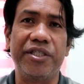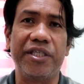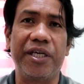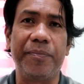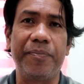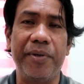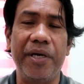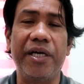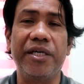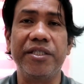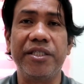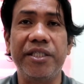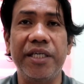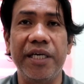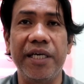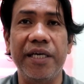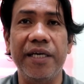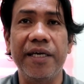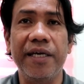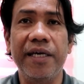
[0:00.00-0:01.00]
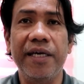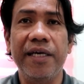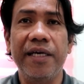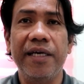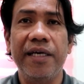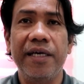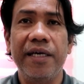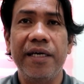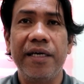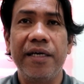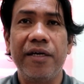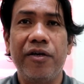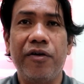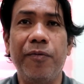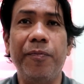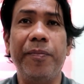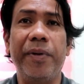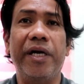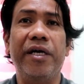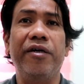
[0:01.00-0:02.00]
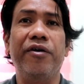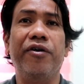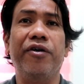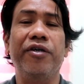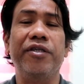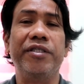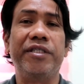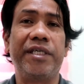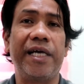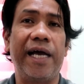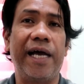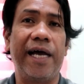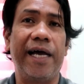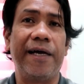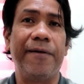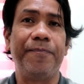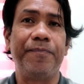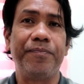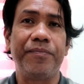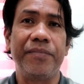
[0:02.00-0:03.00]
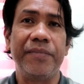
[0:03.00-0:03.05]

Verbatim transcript: sa PRC compared doon sa